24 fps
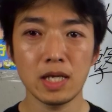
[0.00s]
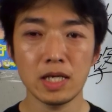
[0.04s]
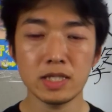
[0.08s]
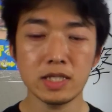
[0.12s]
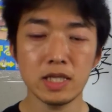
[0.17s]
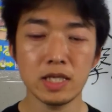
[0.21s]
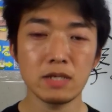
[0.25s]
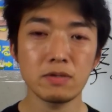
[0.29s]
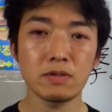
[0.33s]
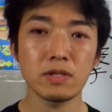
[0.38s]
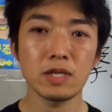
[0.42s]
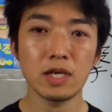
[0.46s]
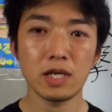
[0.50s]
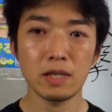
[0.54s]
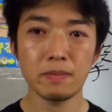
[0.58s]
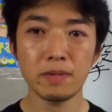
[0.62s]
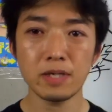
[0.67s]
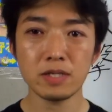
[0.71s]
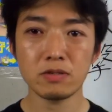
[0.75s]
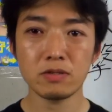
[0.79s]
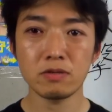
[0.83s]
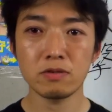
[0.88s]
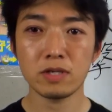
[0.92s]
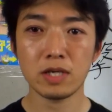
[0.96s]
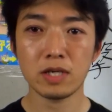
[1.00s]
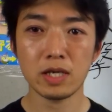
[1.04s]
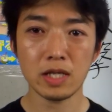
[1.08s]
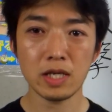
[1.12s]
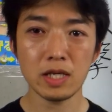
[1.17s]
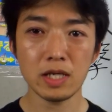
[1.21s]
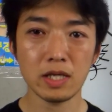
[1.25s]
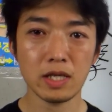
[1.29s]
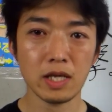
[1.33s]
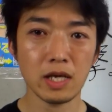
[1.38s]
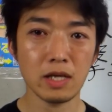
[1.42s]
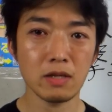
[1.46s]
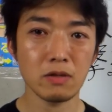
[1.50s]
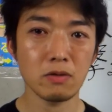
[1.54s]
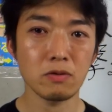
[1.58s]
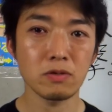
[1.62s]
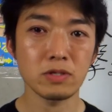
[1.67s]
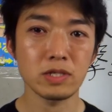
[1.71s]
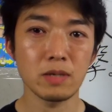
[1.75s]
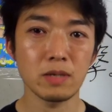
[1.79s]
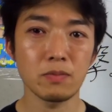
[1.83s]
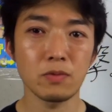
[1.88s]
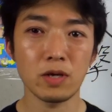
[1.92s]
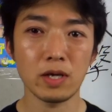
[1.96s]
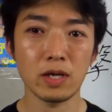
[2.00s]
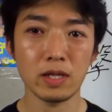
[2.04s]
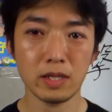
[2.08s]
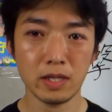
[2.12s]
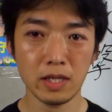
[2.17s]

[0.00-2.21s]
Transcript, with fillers: しゃるんであれば、そういう方に担当してもらっ